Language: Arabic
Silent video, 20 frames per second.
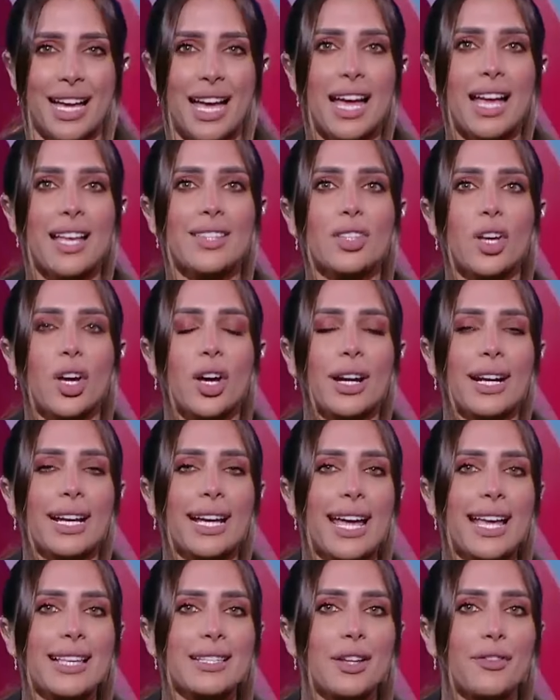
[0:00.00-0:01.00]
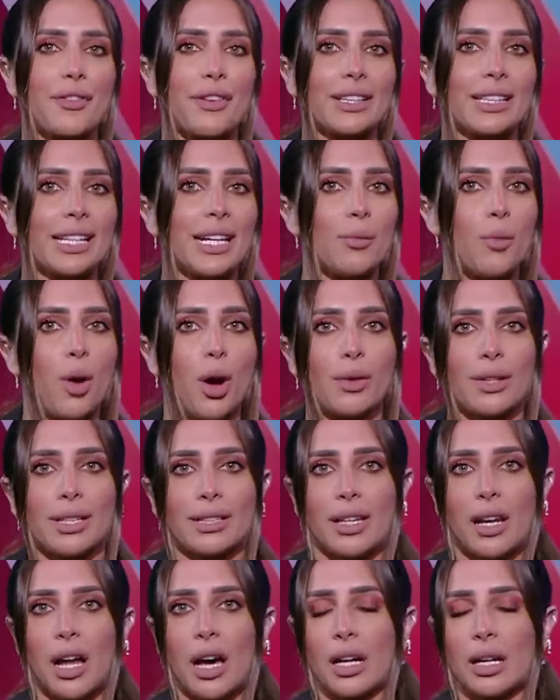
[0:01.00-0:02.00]
استقر الجهاز الفني
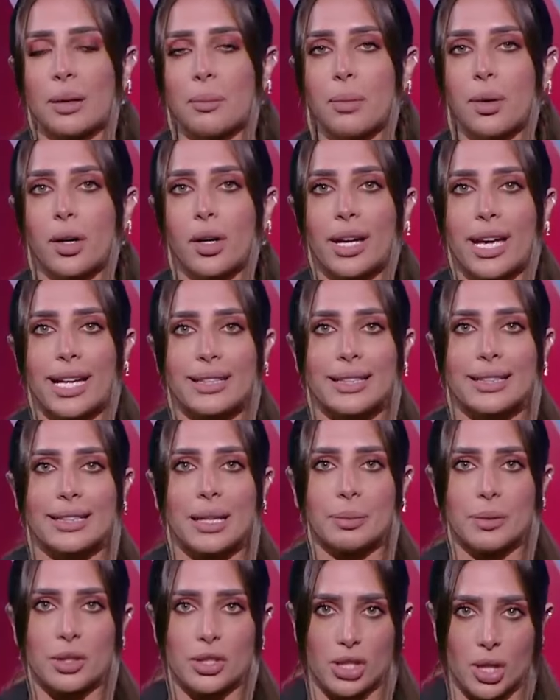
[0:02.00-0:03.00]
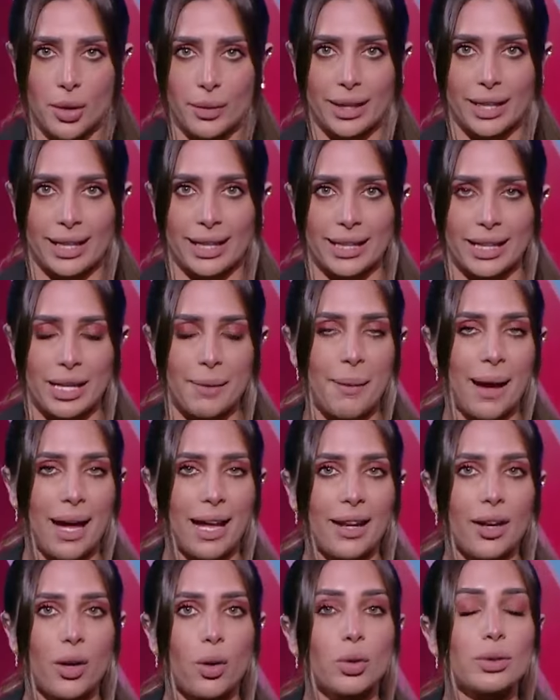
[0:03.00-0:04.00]
لمقاولين العرب بقيادة كابتن شوقي غريب
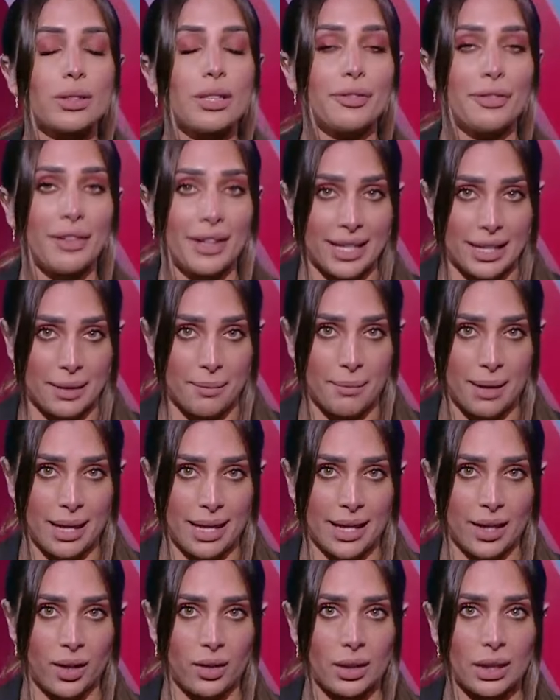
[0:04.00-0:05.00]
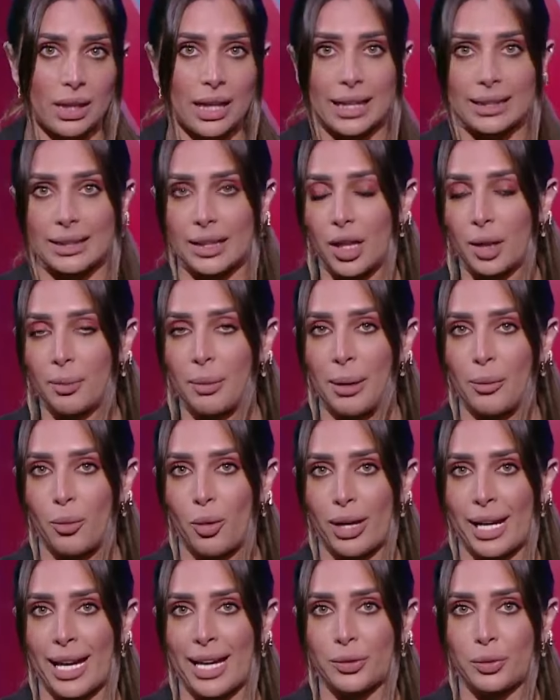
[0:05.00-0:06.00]
على خوض الفريق ما لا يقل عن أربع
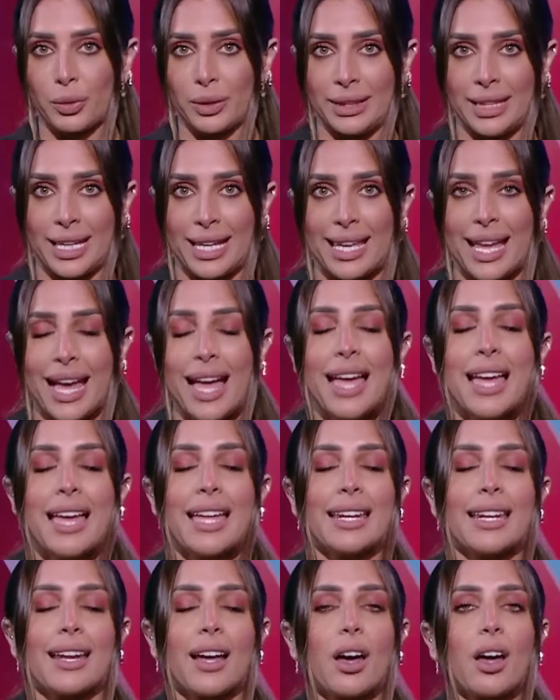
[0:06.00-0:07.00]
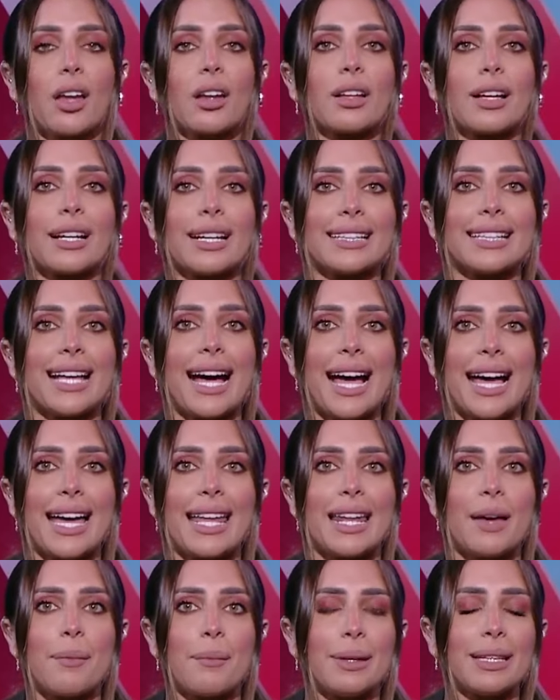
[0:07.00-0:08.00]
مواجهات ودية لخلق كده
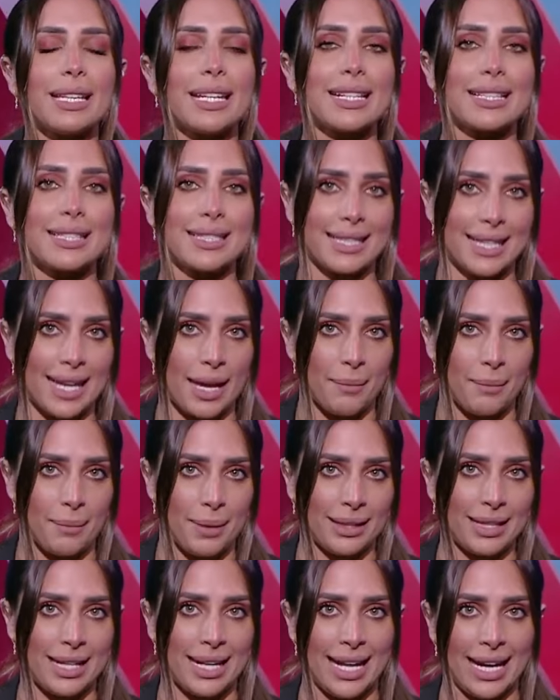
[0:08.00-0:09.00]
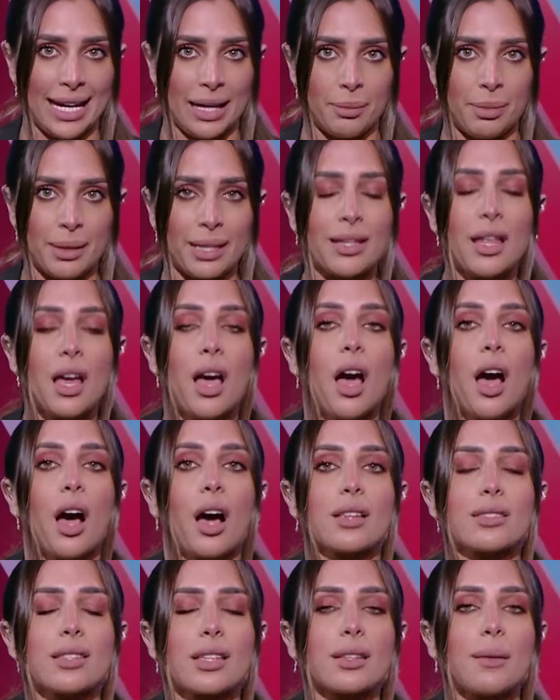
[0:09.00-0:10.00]
حالة من الانسجام بين اللاعبين
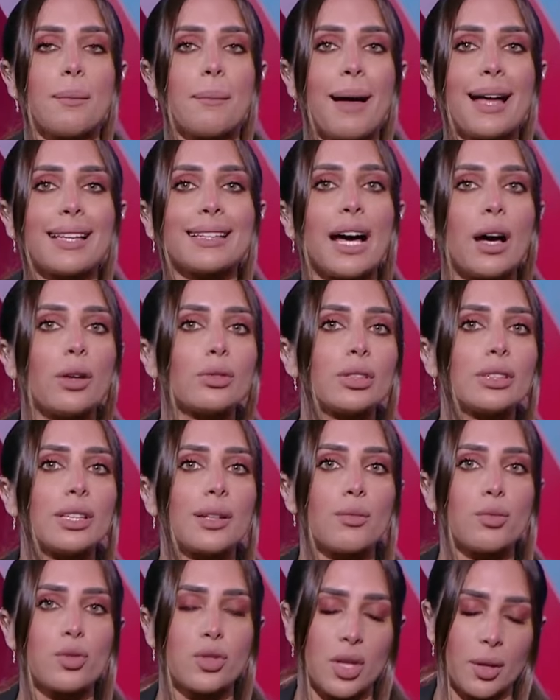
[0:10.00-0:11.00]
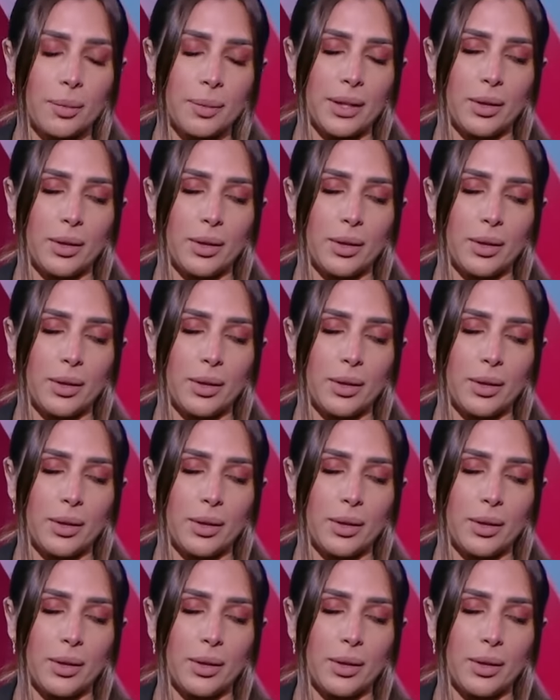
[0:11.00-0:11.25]
خاصة بعد عودة المصابين